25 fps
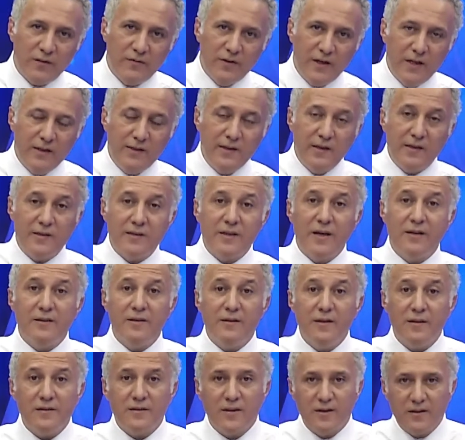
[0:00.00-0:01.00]
verildiği iddia
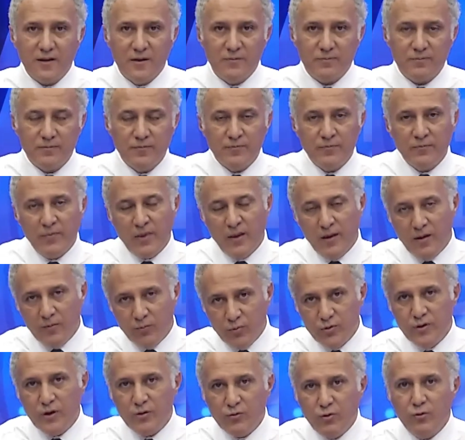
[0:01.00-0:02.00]
edilen rakam.
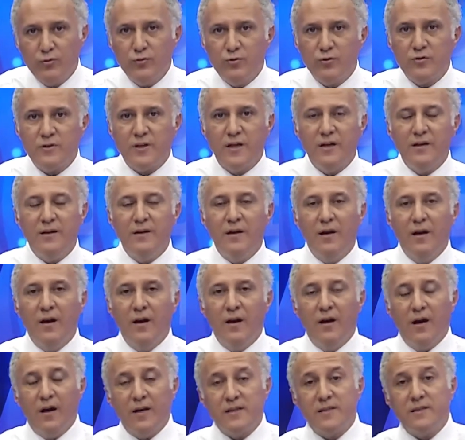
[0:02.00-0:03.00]
Bu da konursa
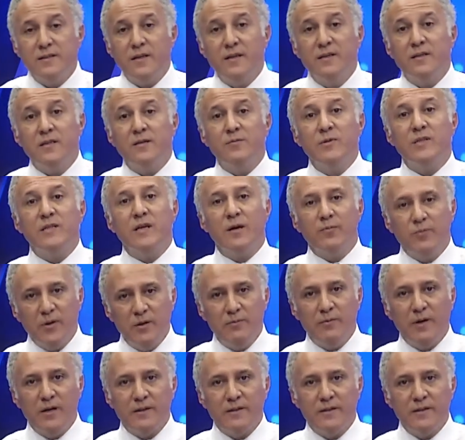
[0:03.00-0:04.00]
aslında indirimin
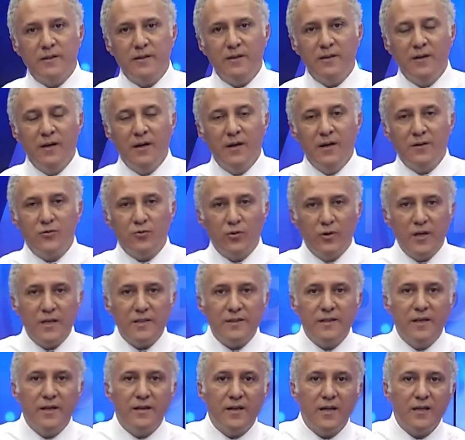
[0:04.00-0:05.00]
yapılmadığı,
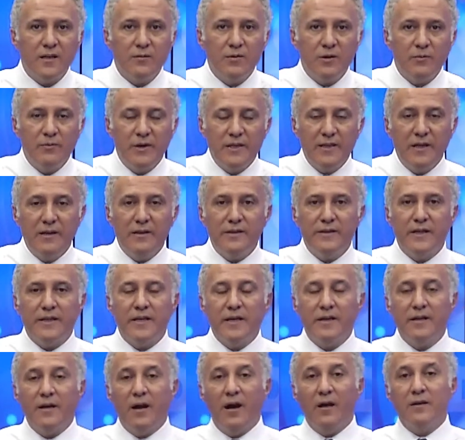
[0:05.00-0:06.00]
dolayısıyla herhangi bir bedelin de
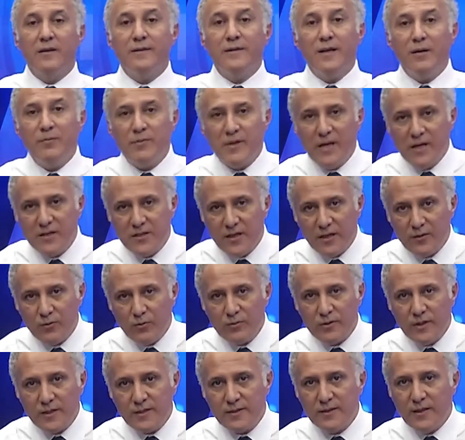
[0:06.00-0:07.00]
geri alınamayacağı
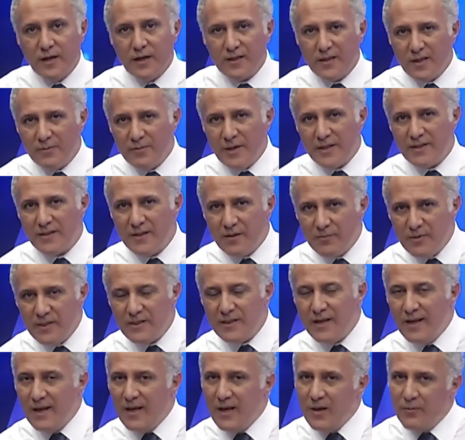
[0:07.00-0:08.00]
noktasında hakem bir
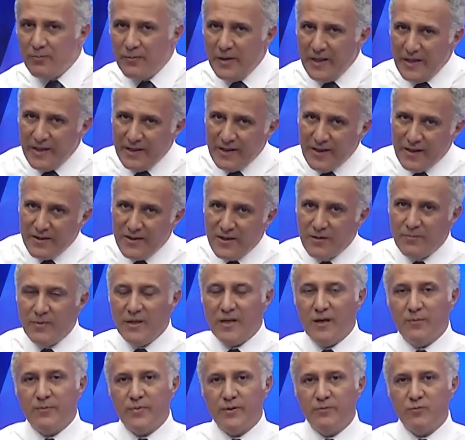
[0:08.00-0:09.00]
bilgilendirme
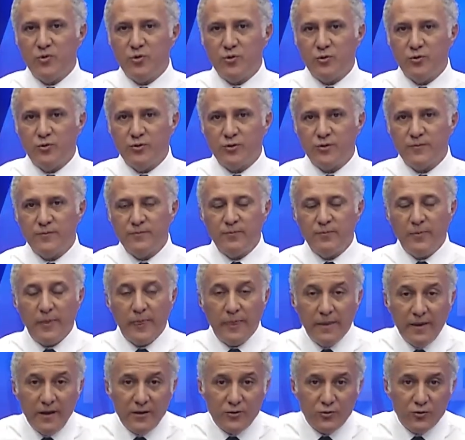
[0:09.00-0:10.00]
yapılmış olur.
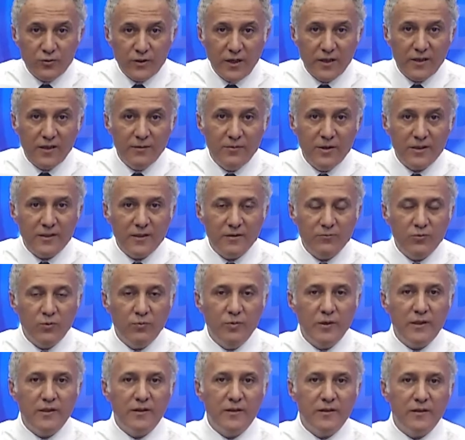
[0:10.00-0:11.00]
Niye? Çünkü hakem heyetinin bu
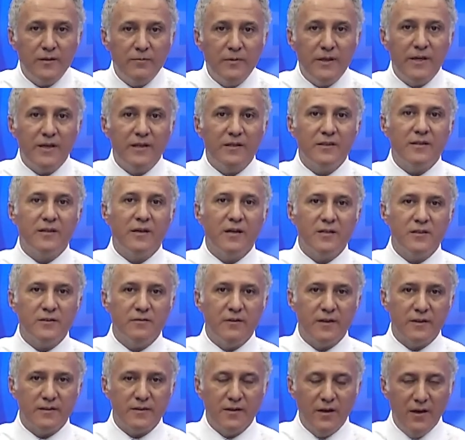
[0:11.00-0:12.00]
bilgilendirmeye ihtiyacı
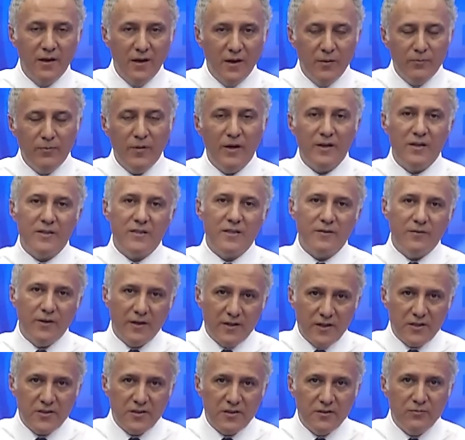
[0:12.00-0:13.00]
var. Maalesef
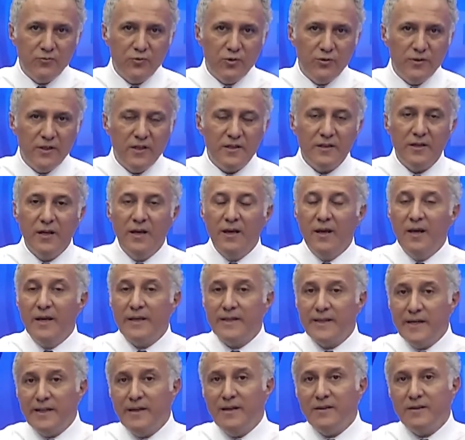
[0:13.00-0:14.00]
araştırmıyorlar.
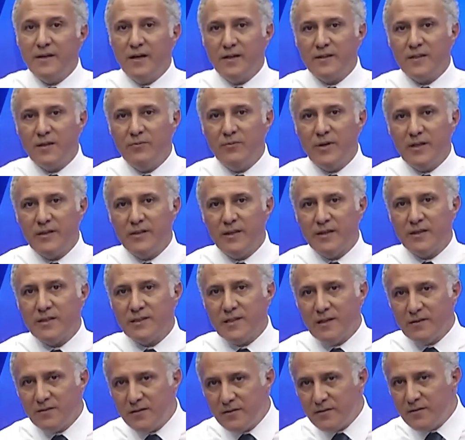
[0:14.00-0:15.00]
Genelde hakem heyetleri
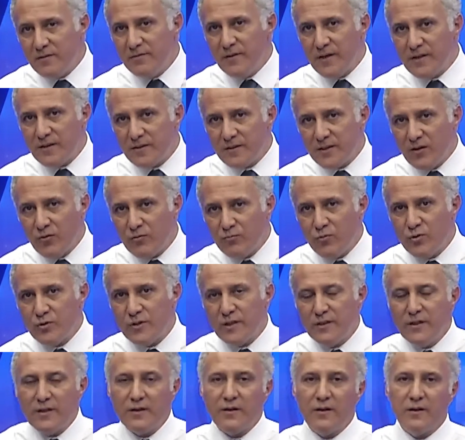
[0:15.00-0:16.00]
satıcının verdiği savunma
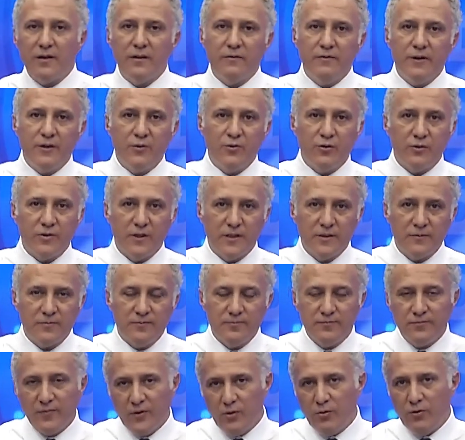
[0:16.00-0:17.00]
üzerinden karar veriyorlar.
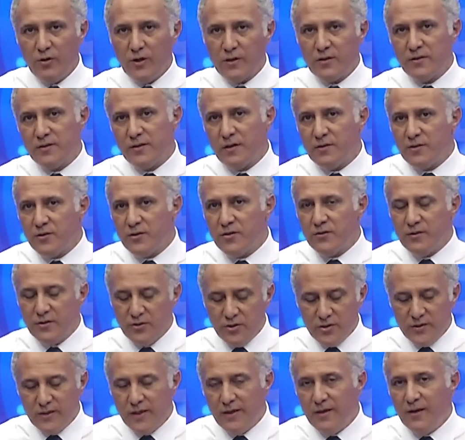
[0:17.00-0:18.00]
Diyorlar ki satıcının
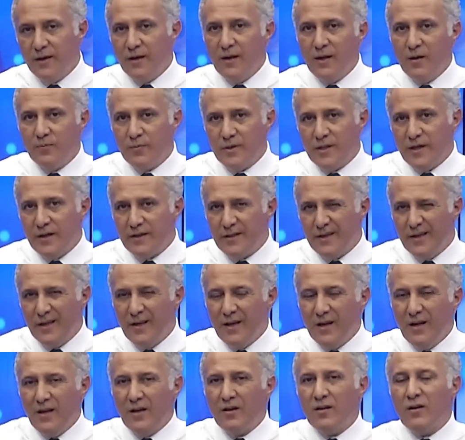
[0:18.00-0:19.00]
işte bir de hani
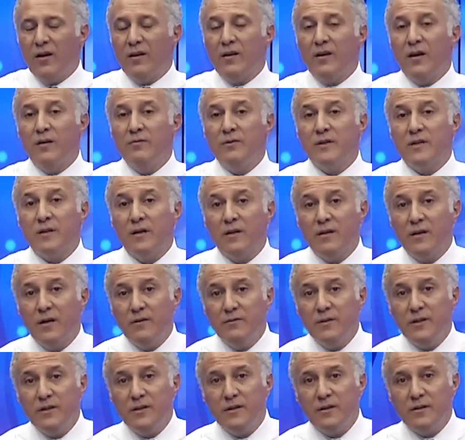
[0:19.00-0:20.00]
kallavi
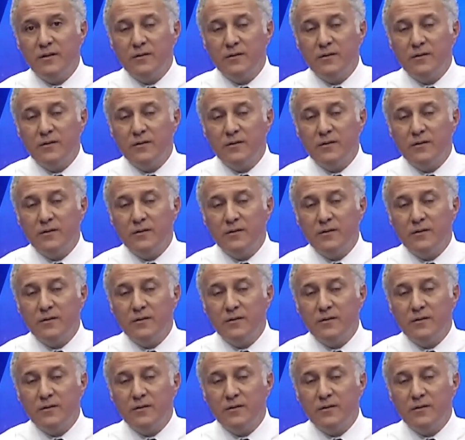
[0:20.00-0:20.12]
kallavi